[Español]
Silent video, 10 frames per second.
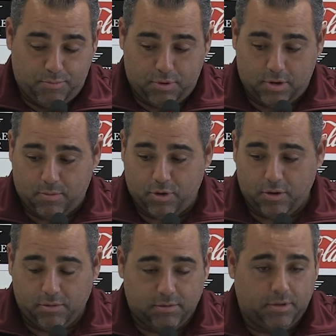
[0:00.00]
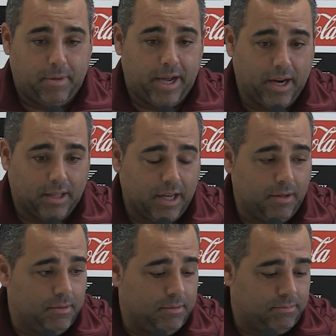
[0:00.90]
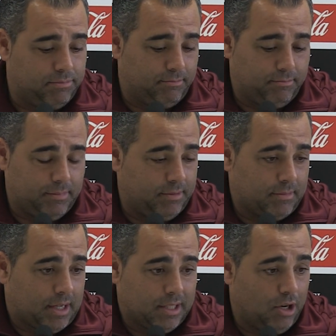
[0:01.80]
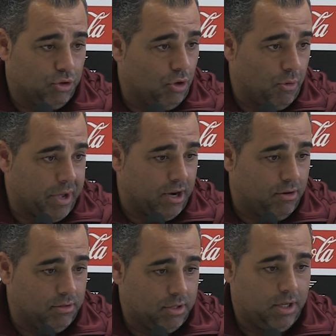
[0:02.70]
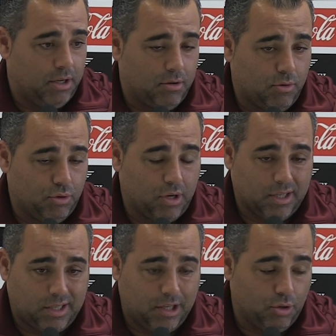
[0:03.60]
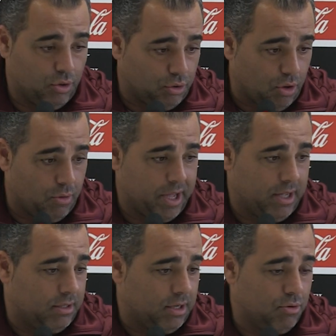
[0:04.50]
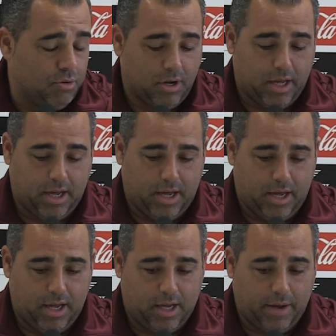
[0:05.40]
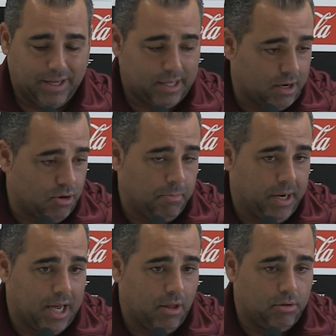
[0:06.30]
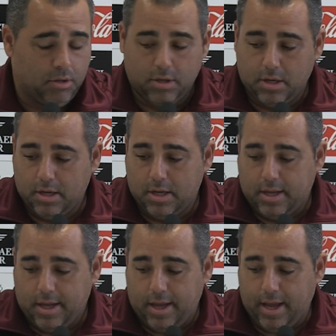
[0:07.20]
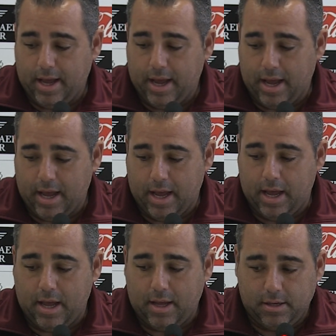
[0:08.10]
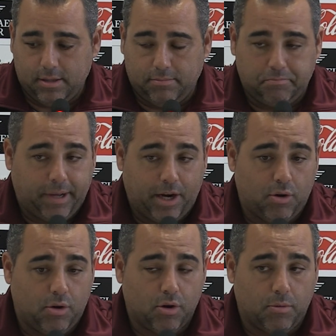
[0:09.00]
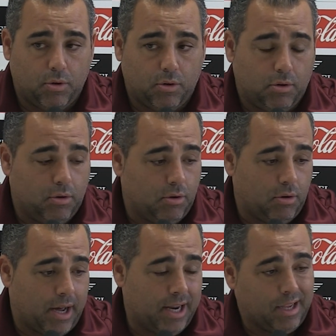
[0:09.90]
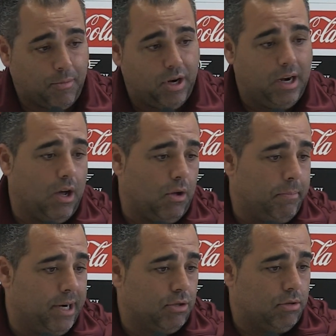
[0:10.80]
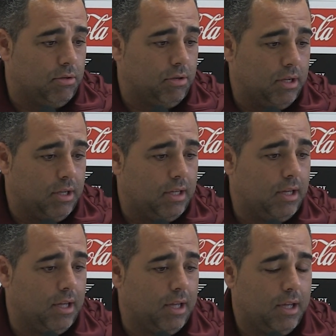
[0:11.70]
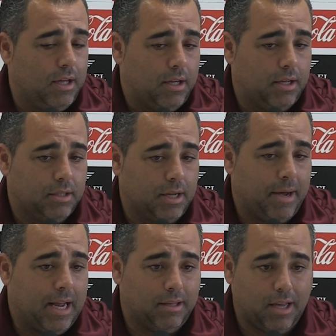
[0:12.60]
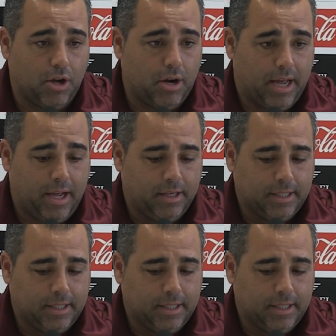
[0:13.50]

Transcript: Pues bueno, imagínate, mm, hacerlo todo bien, ¿no? E incluso haciéndolo todo bien, seguro que va a ser complicado. Eh, pero como ahora estamos en el lado inverso, eh, semanas anteriores